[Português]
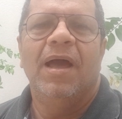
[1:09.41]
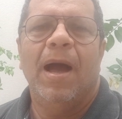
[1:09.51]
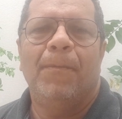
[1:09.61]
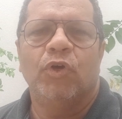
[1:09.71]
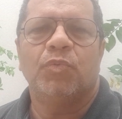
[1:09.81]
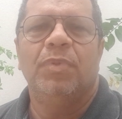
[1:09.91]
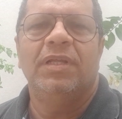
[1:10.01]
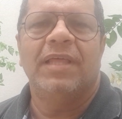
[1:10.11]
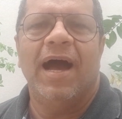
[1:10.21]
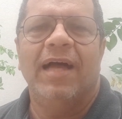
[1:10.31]
a
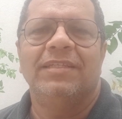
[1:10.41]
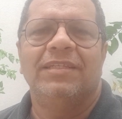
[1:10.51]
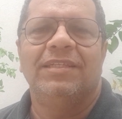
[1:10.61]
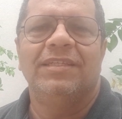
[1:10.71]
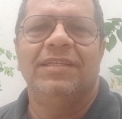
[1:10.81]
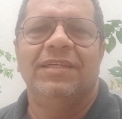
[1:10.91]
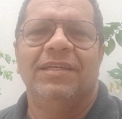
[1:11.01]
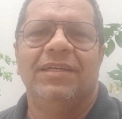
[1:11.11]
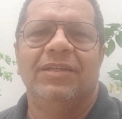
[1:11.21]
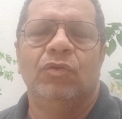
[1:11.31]
possibilidade
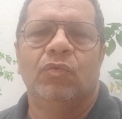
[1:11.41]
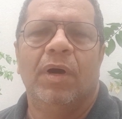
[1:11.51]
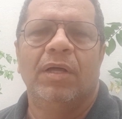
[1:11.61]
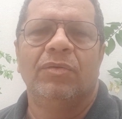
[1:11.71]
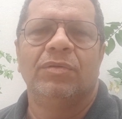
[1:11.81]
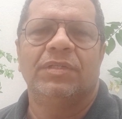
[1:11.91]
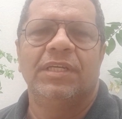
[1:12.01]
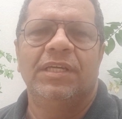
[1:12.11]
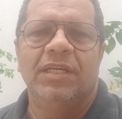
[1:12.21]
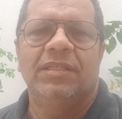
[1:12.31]
de, no ano
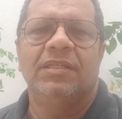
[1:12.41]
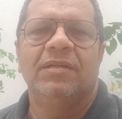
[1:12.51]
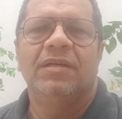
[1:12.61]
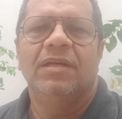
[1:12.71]
seguinte,